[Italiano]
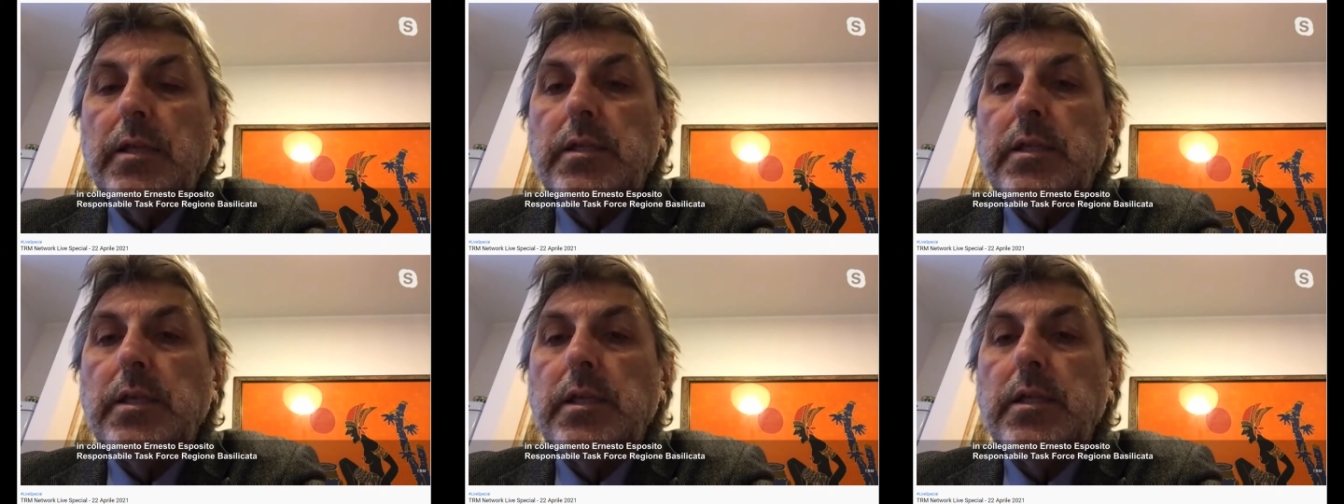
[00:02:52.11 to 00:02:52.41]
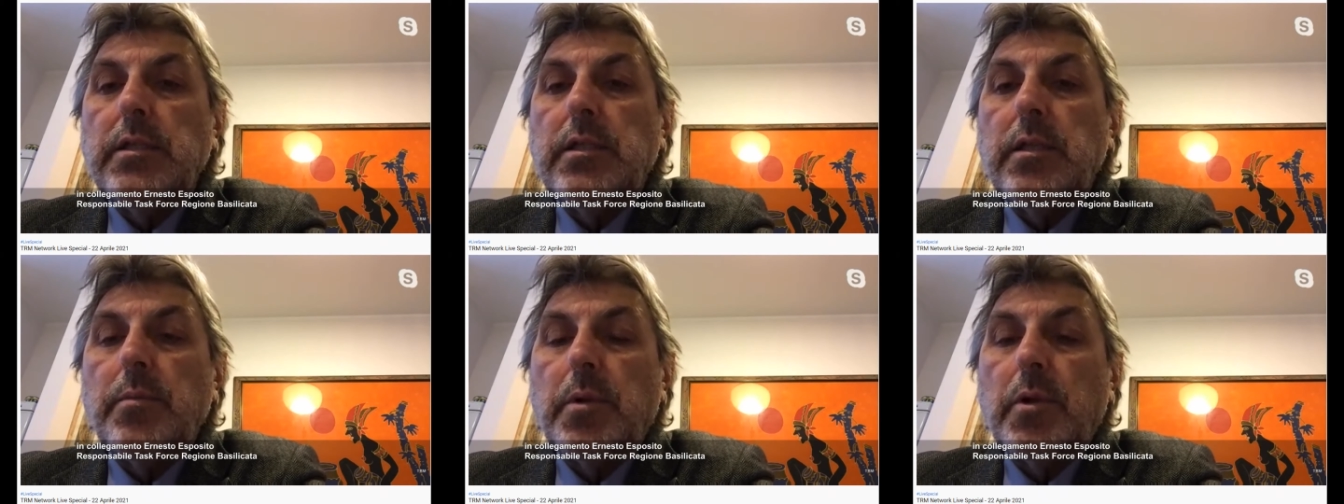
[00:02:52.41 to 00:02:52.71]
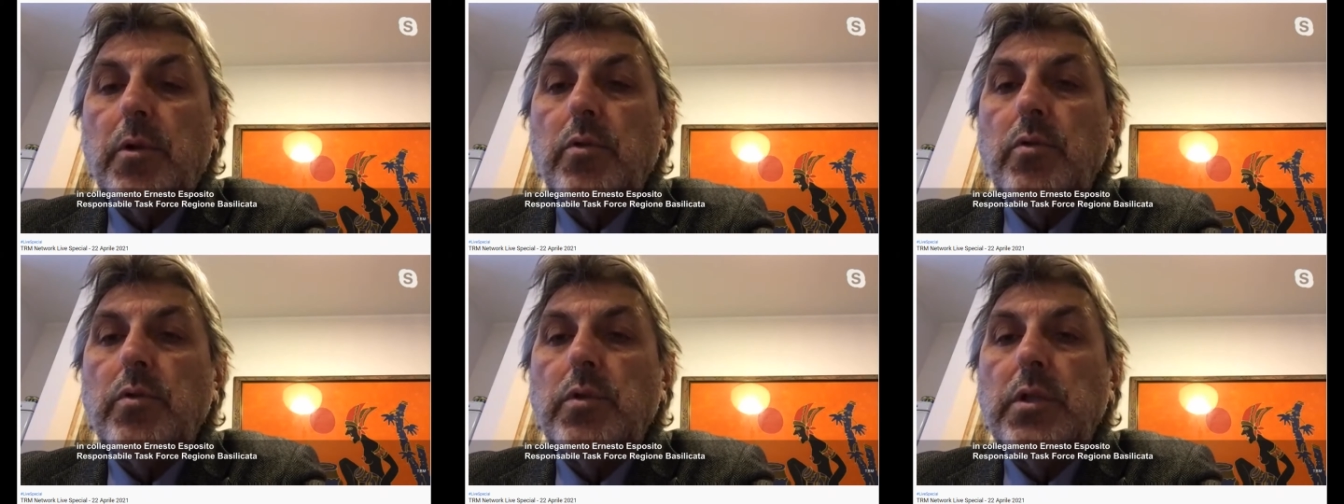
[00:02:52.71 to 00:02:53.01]
siti
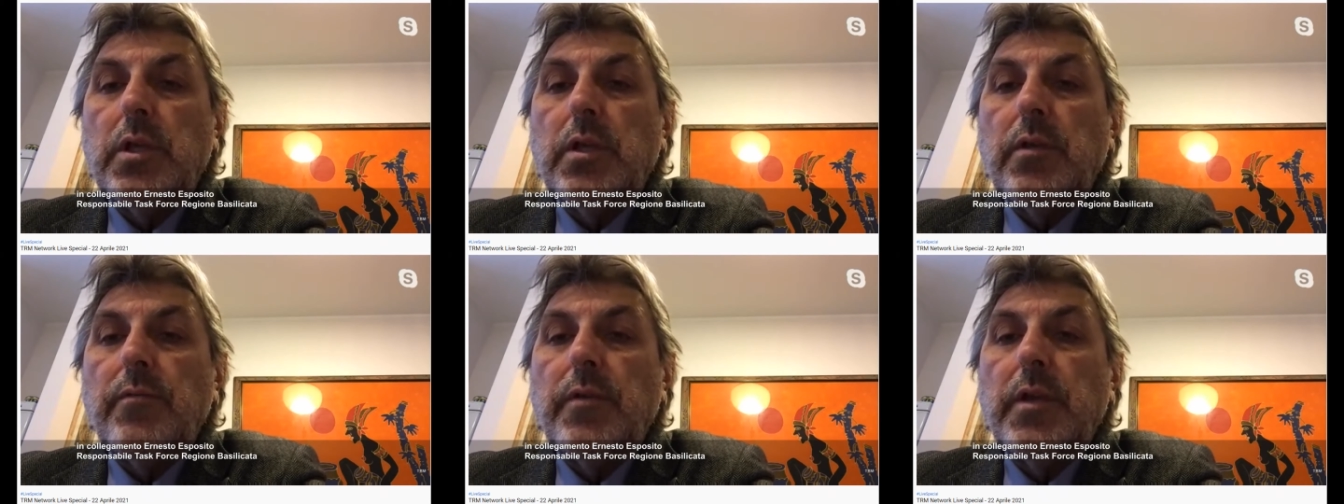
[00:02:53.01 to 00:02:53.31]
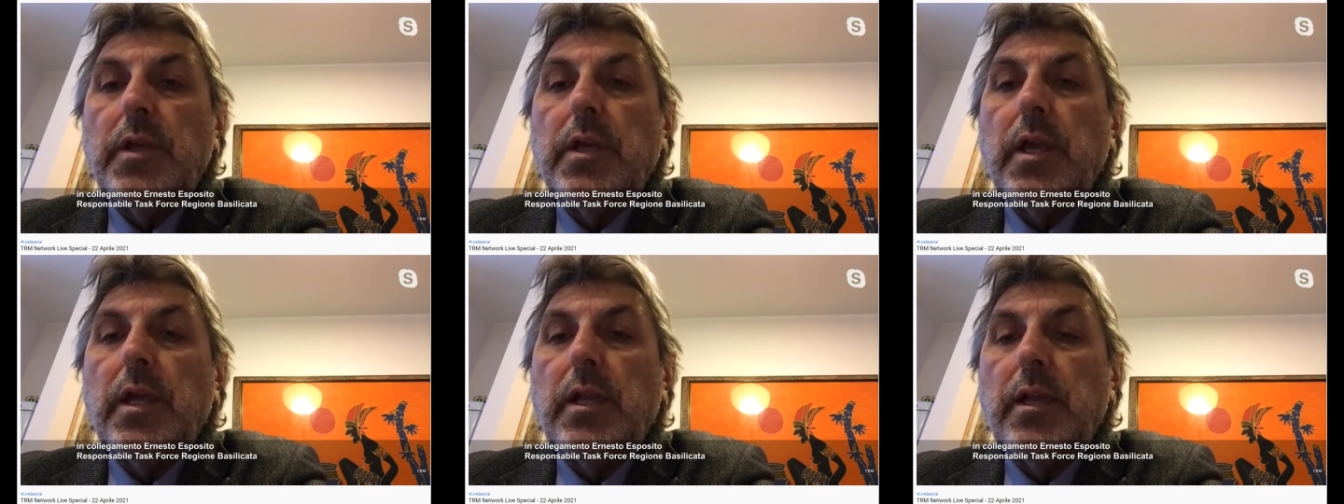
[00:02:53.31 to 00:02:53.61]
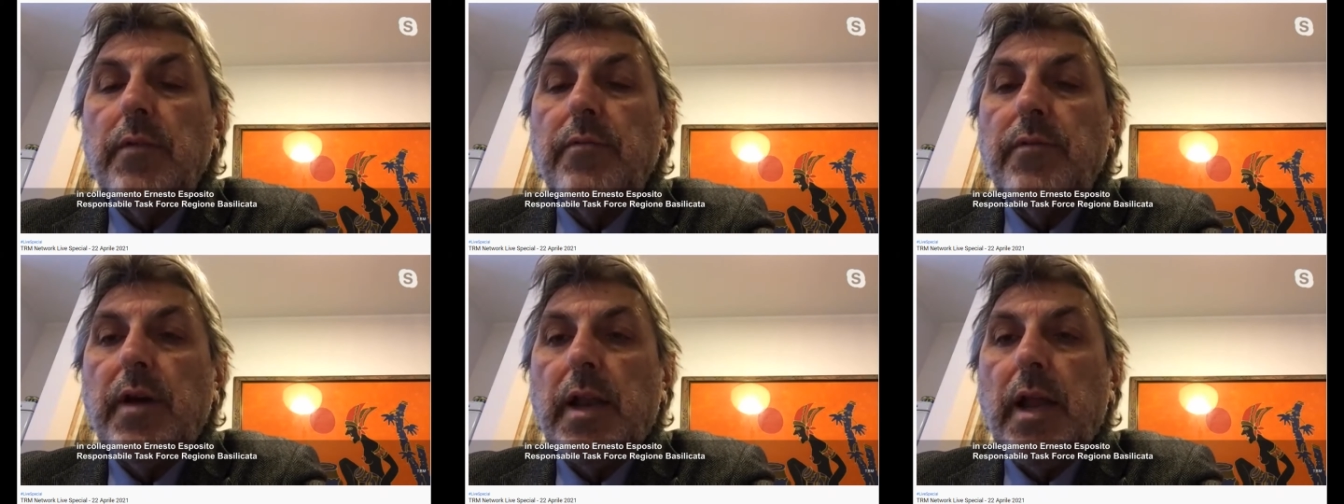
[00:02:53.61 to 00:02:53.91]
produttivi che
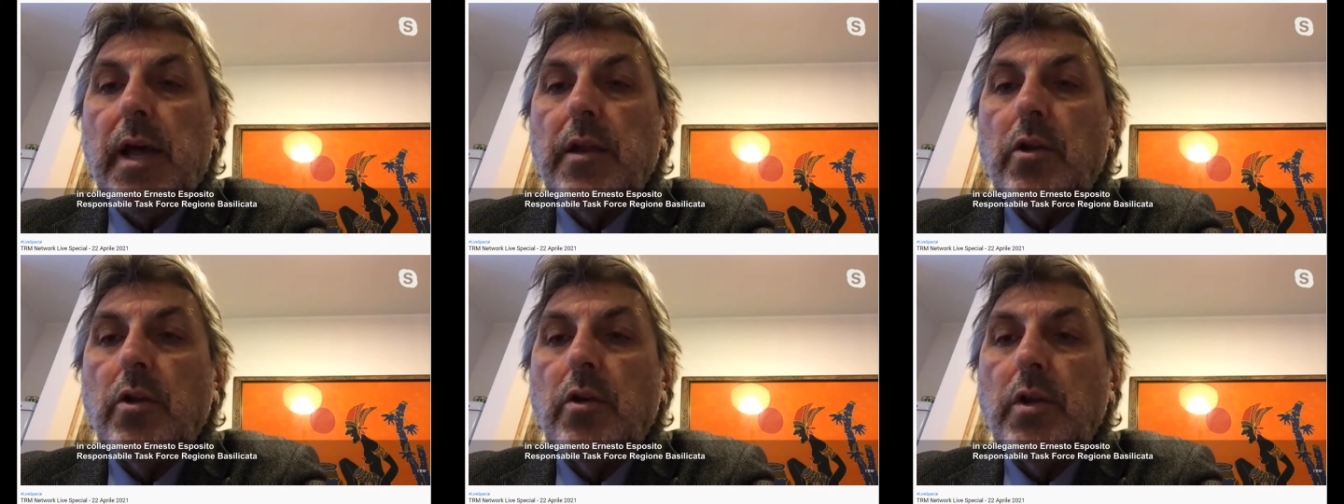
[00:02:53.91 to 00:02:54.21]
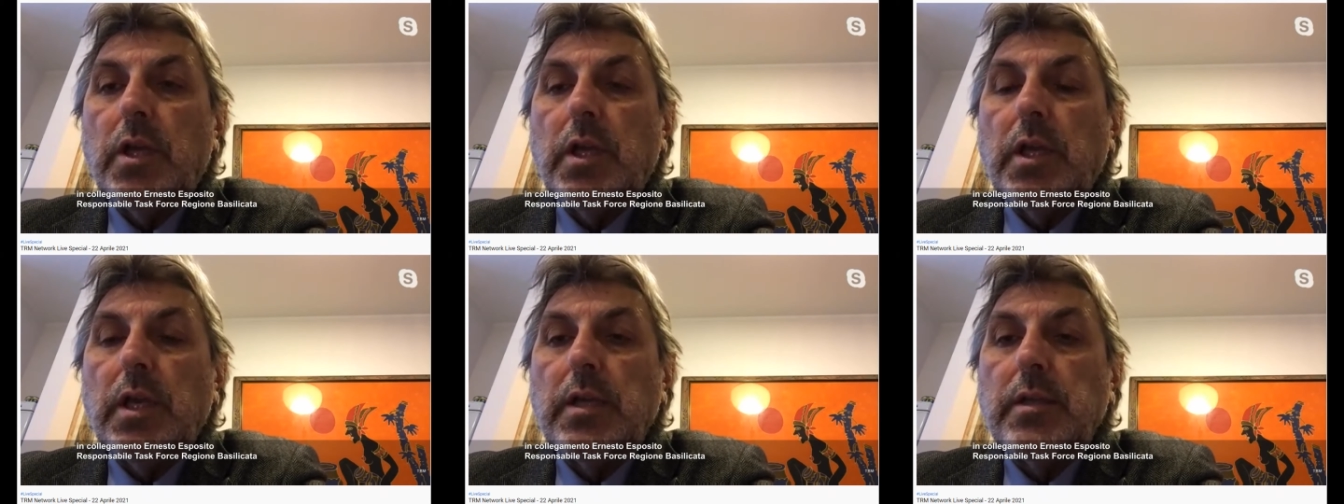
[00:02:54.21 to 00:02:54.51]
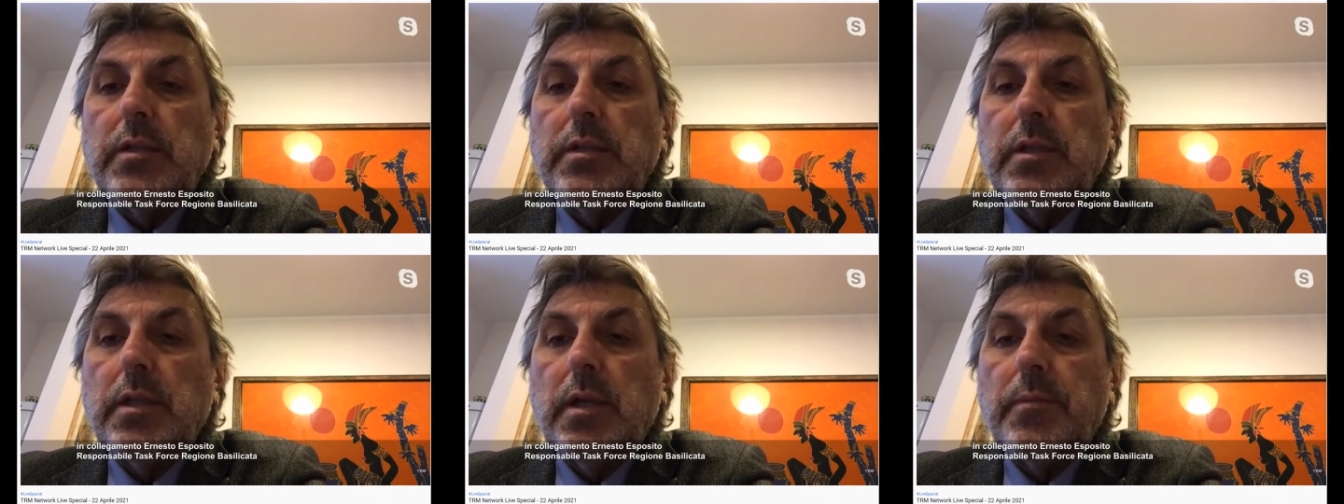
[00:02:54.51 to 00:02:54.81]
ne faranno
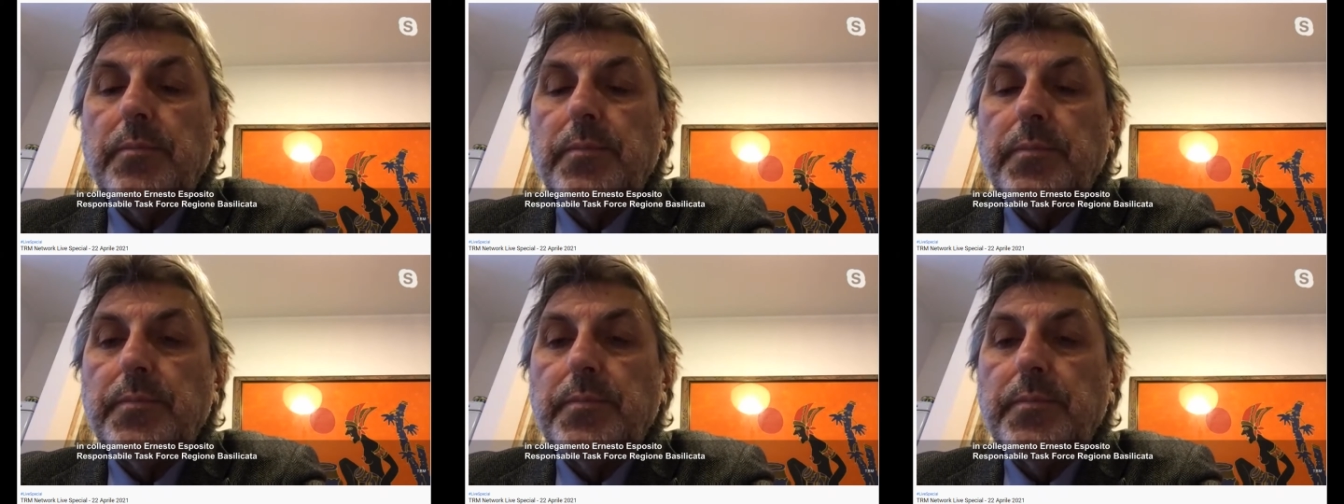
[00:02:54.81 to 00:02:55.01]
richiesta.